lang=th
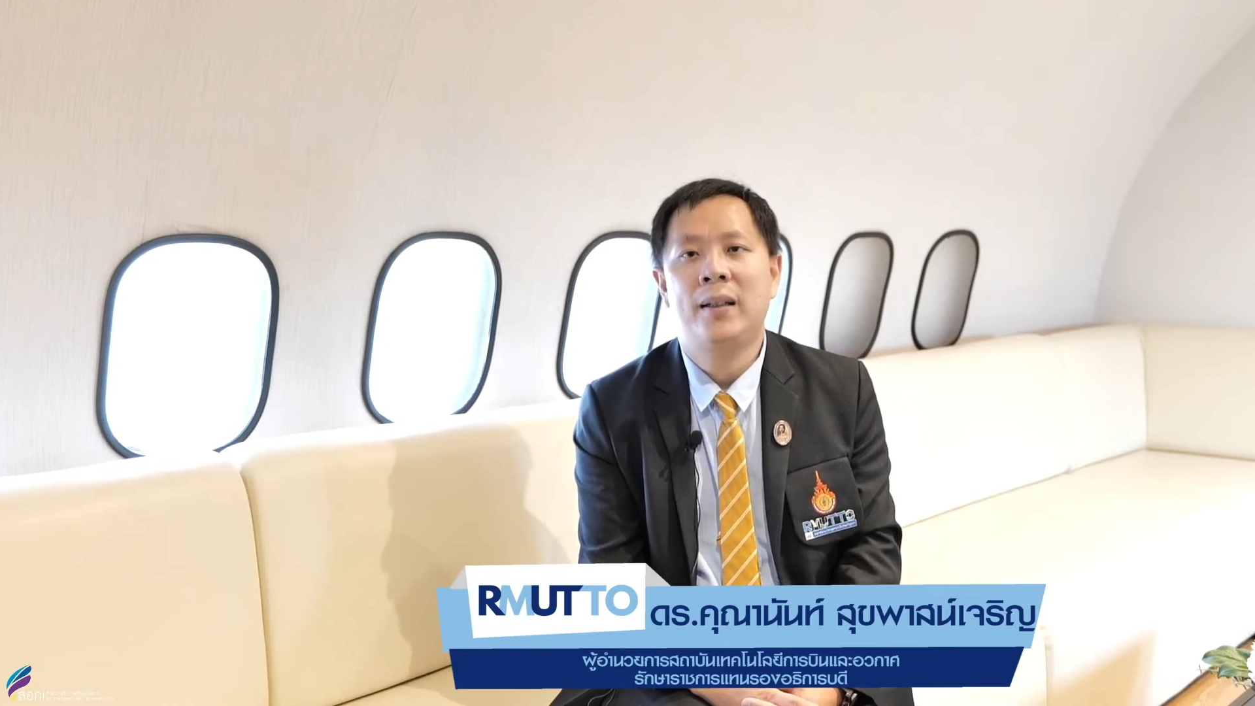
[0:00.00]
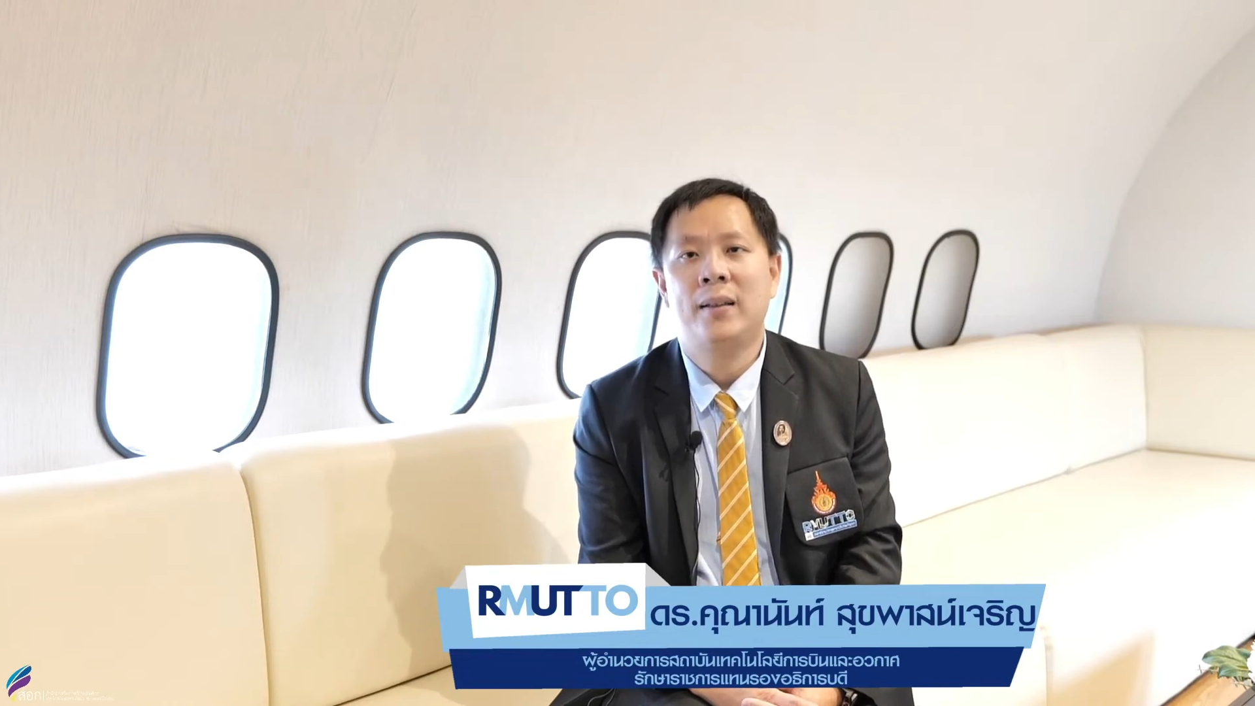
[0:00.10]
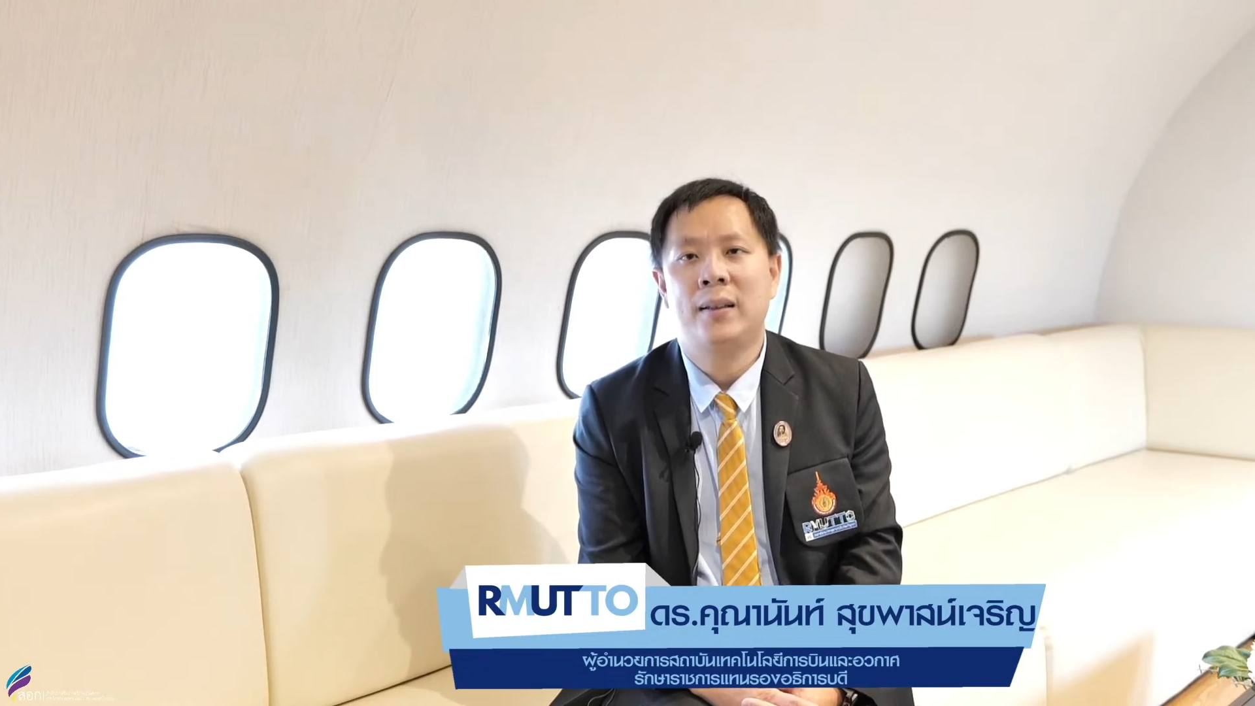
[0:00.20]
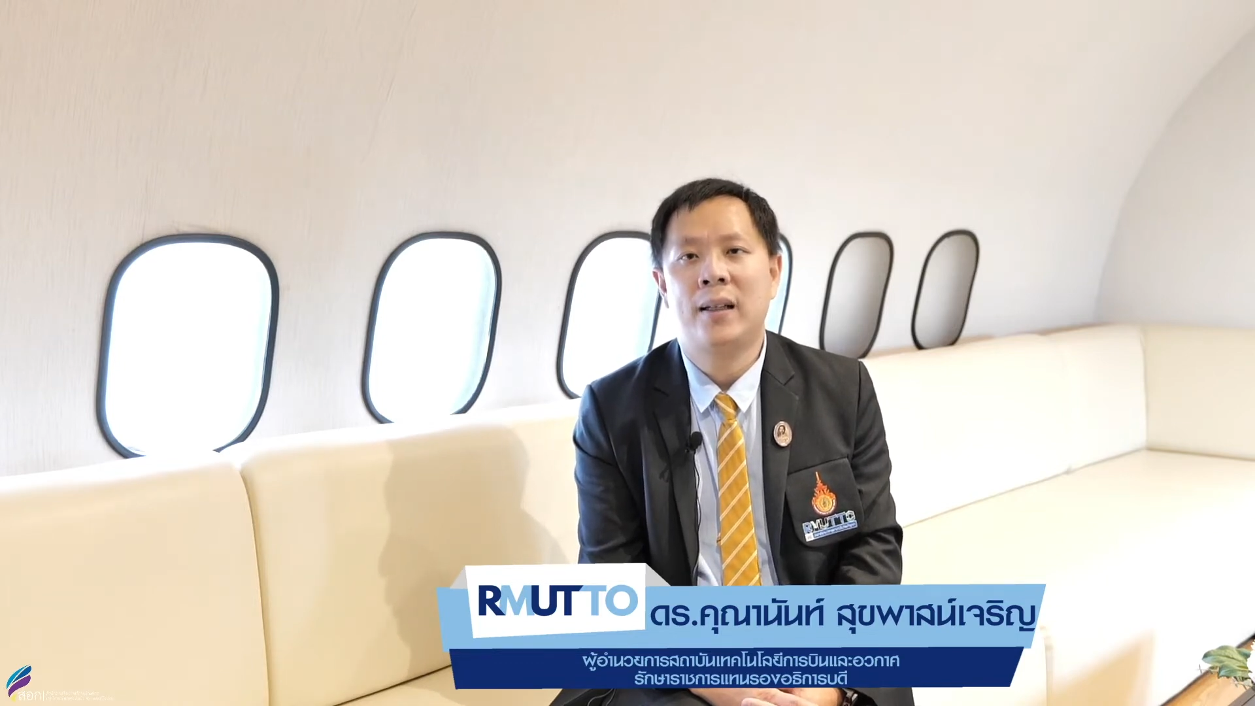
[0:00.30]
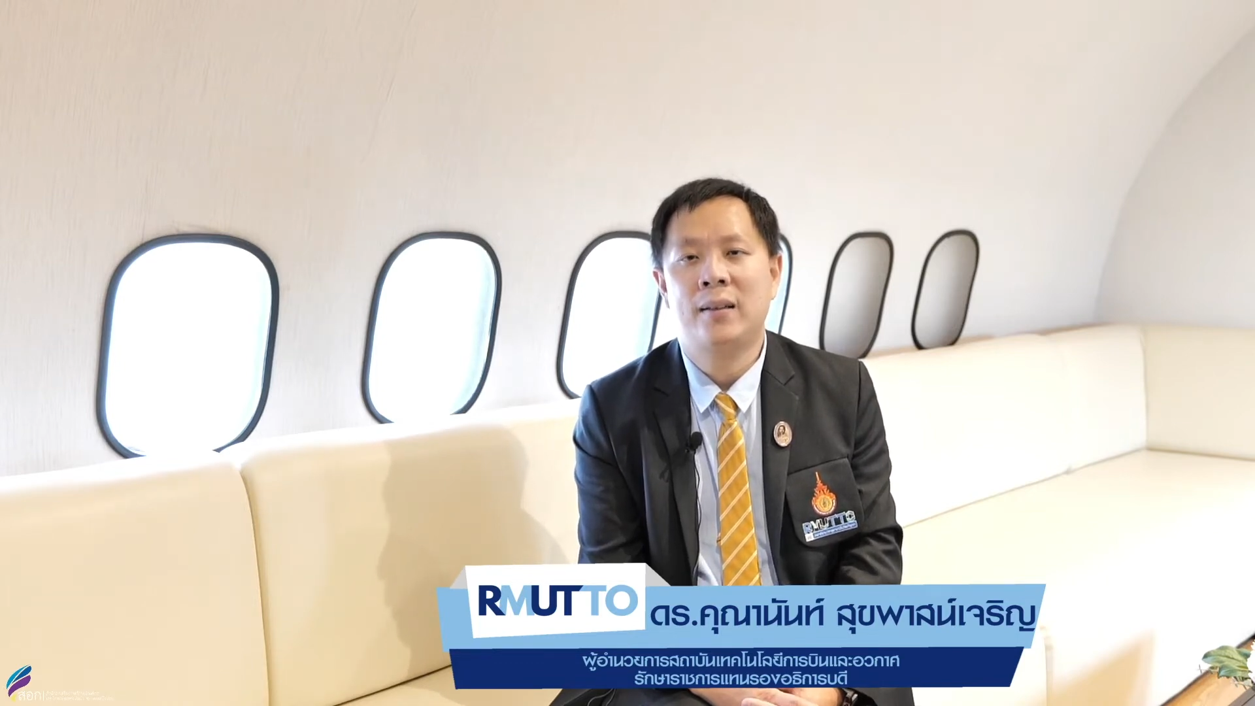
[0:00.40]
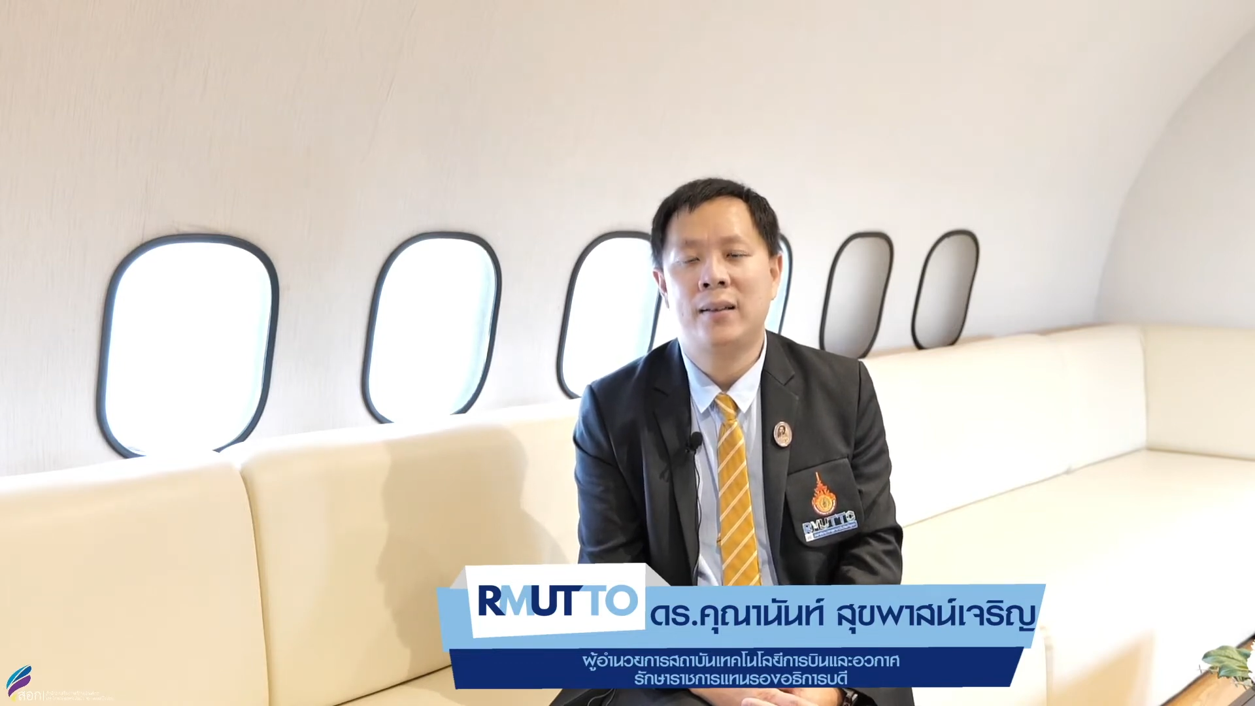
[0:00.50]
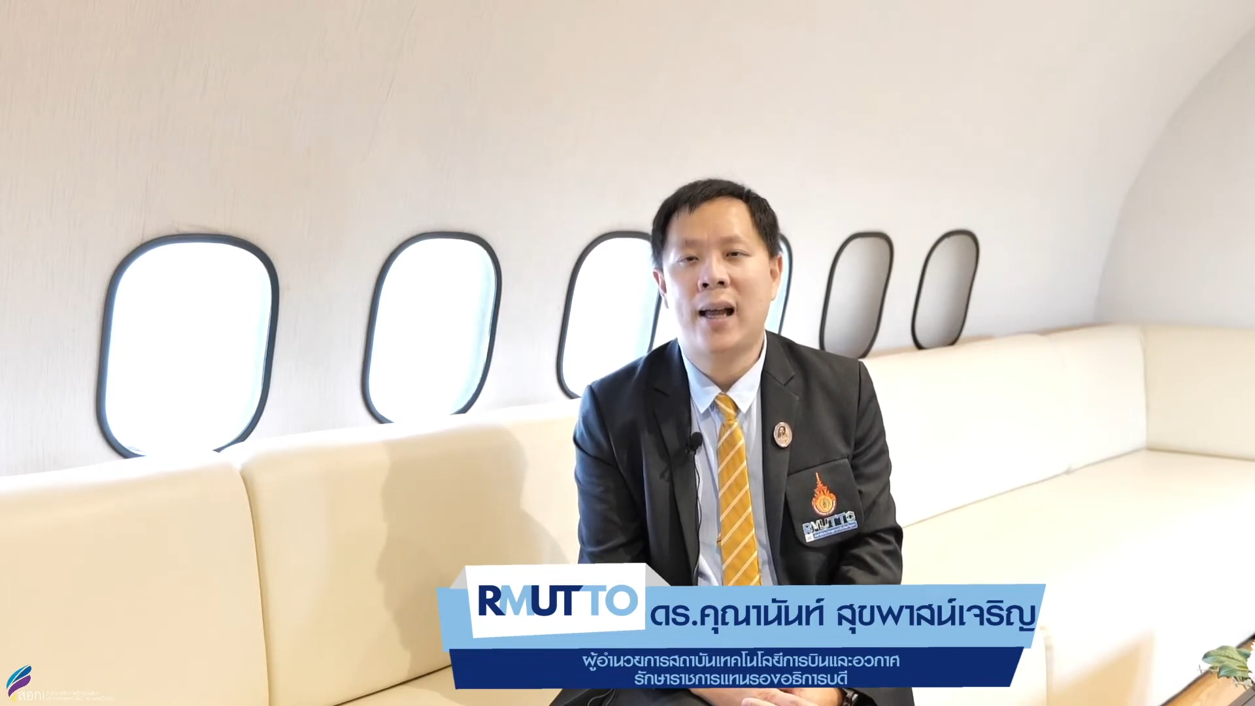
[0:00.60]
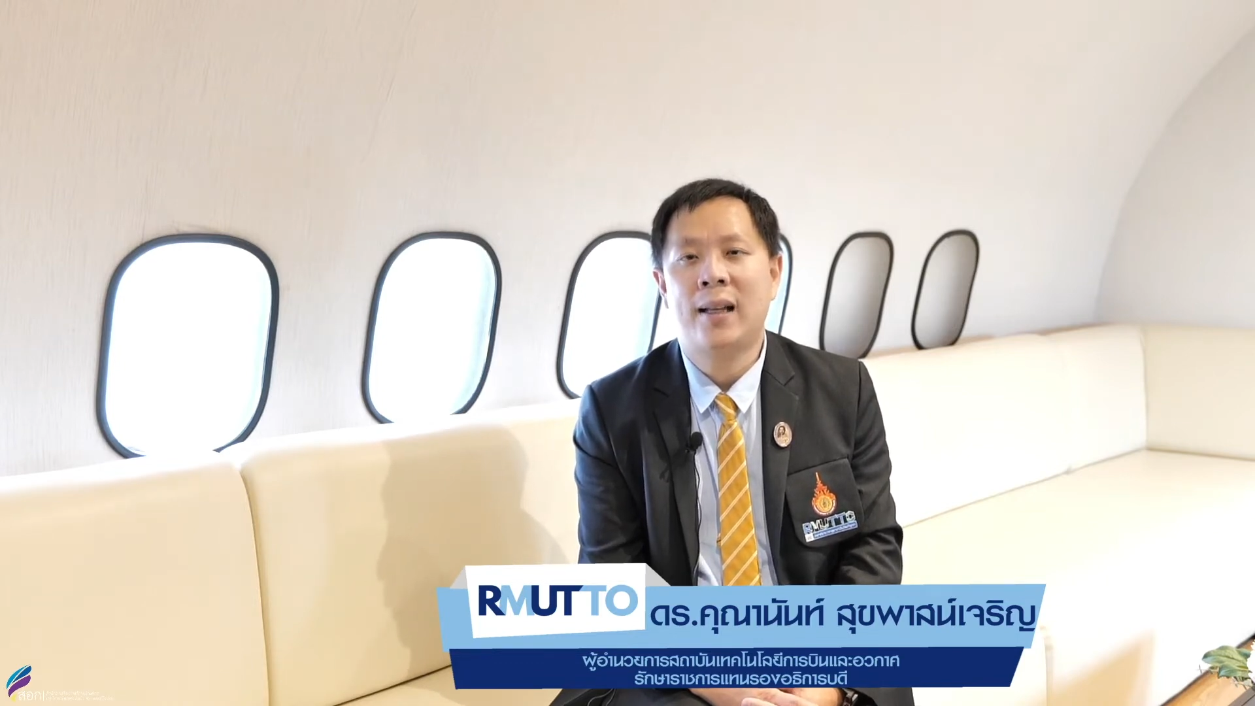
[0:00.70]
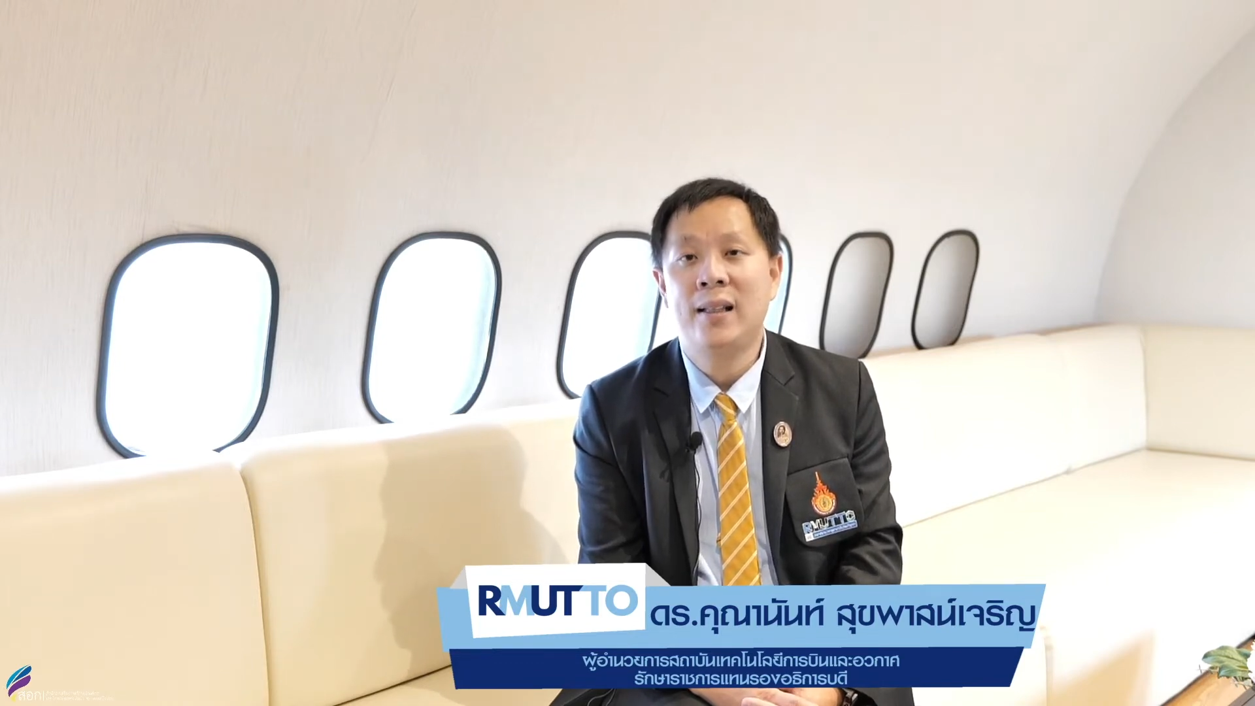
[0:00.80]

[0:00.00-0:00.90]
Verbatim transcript: ให้เกิดการศึกษา